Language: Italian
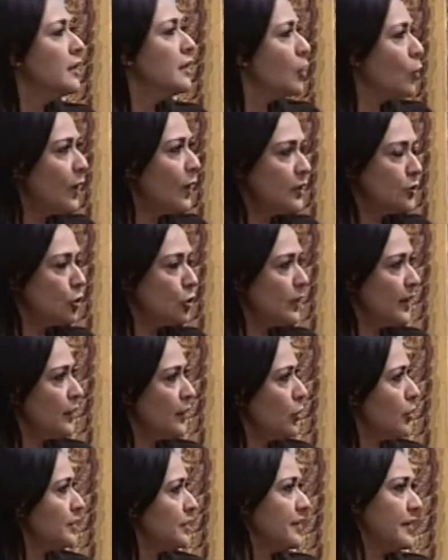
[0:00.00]
quando lei
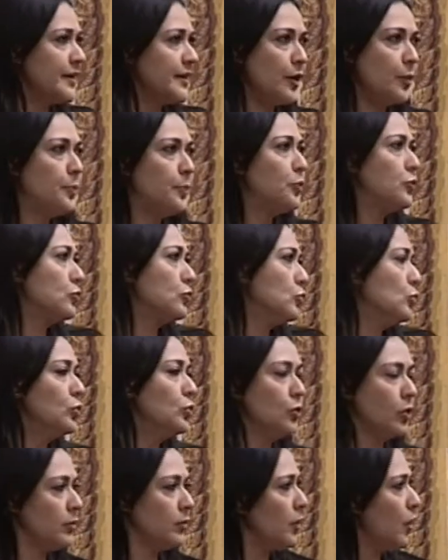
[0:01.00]
lo riterrà
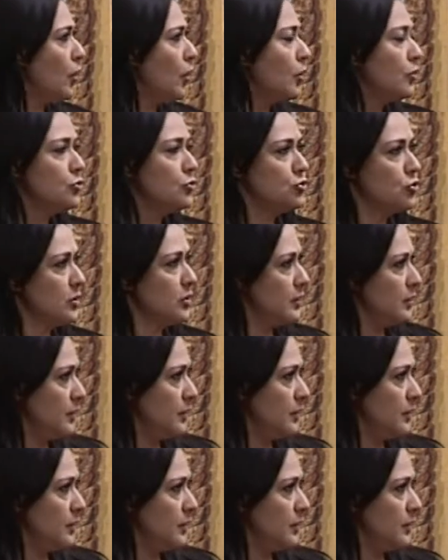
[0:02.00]
opportuno, oggi,